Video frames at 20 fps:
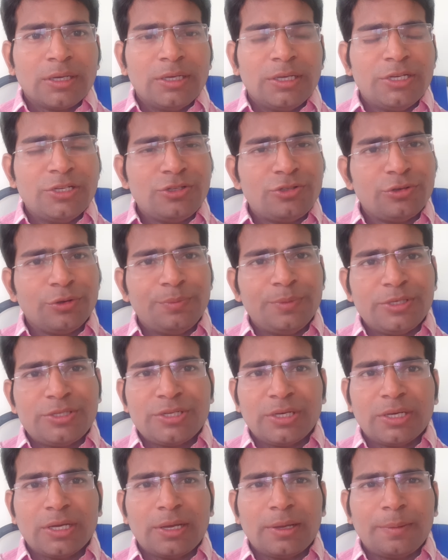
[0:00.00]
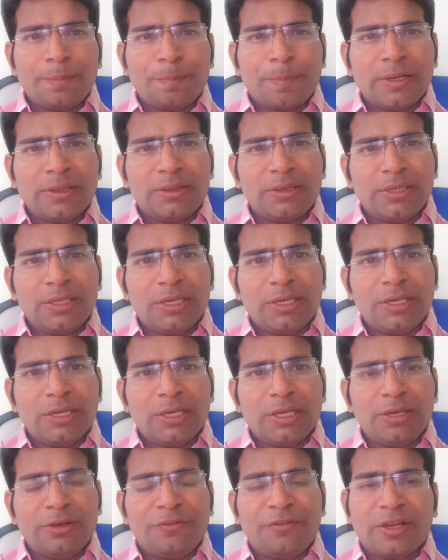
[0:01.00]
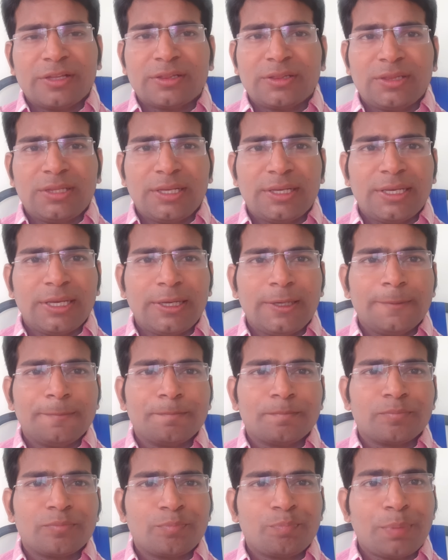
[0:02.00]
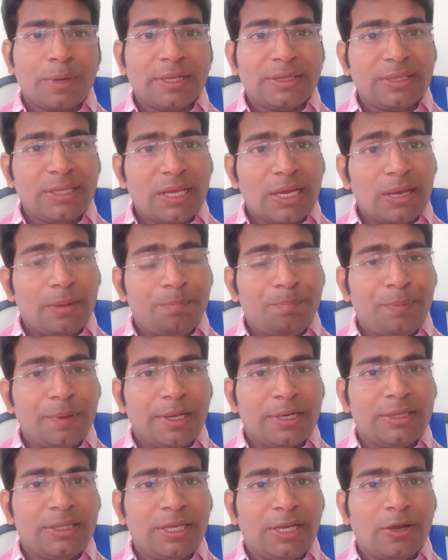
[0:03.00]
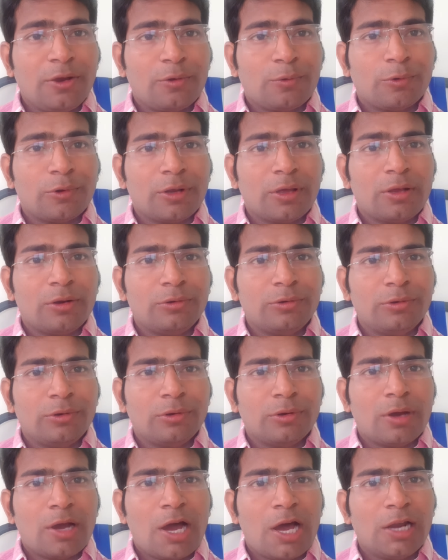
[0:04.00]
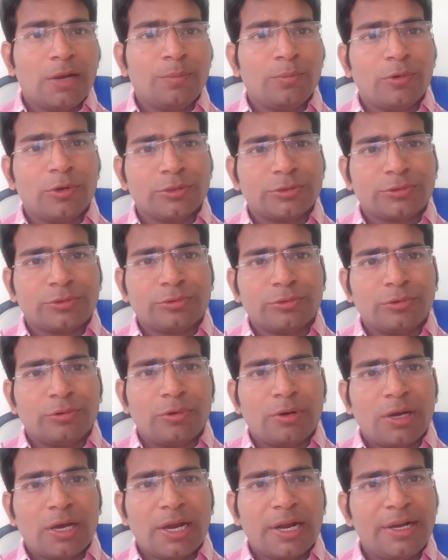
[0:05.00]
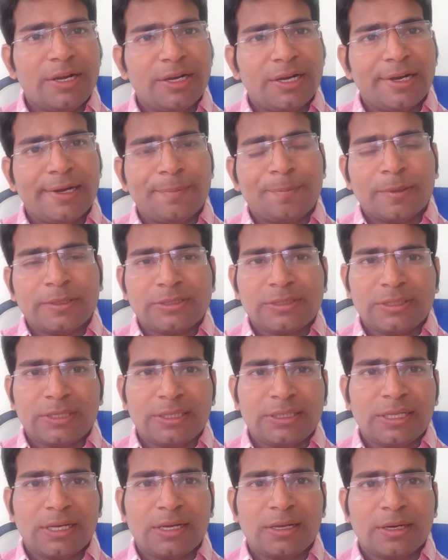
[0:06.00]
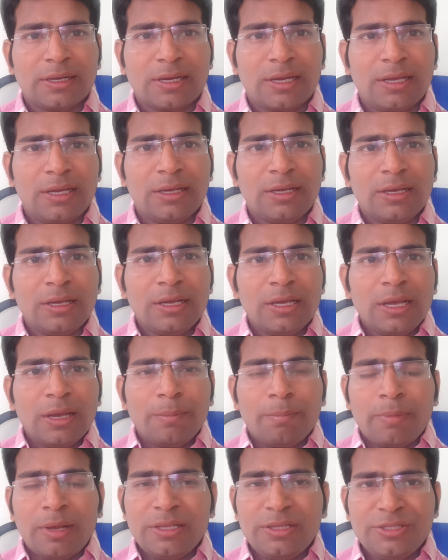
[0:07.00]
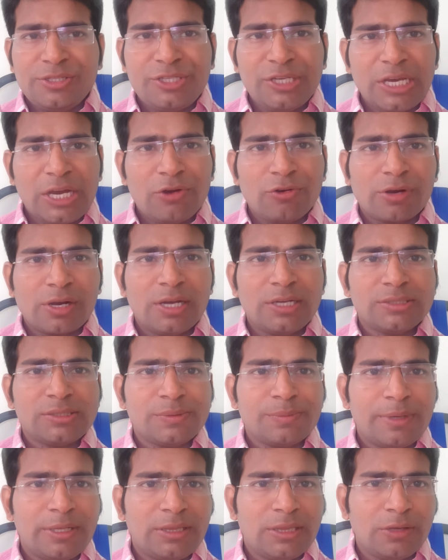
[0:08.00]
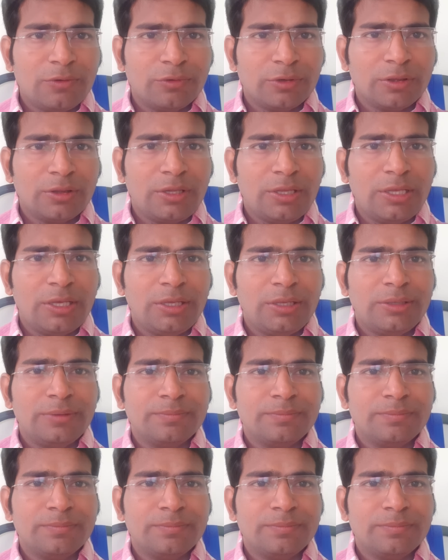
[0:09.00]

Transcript: ఇంచుమించుగా ప్రతి వ్యక్తికి ప్రతి అభ్యర్థికి కూడాను ఆల్మోస్ట్ హండ్రెడ్ పర్సెంట్ అయితే కనుక మంచి అవకాశం అయితే ఉంది